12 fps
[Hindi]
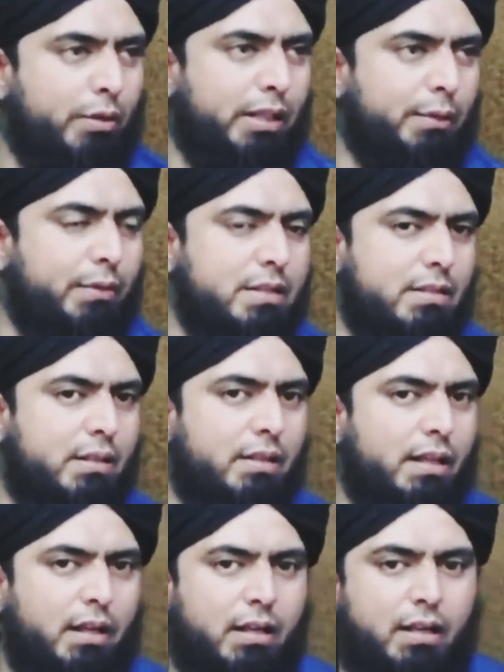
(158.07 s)
उमर के पास
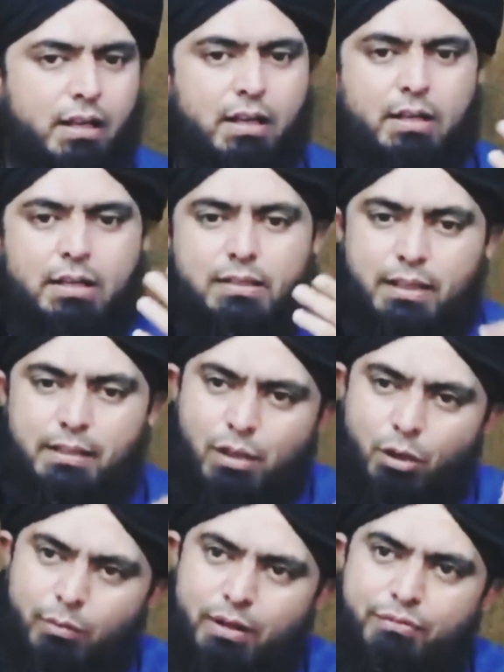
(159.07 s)
चलते हैं
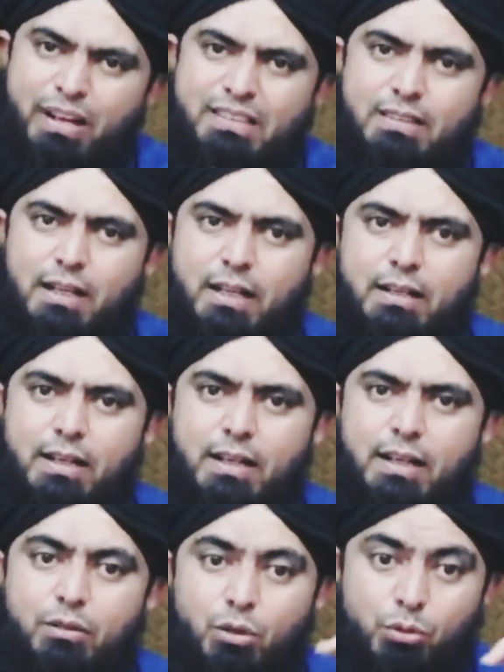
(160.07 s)
सईदना उमर फैसला करने
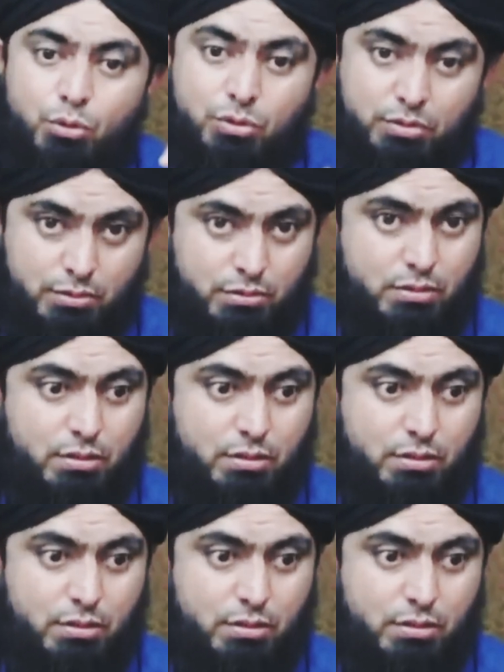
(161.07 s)
लगे तो उस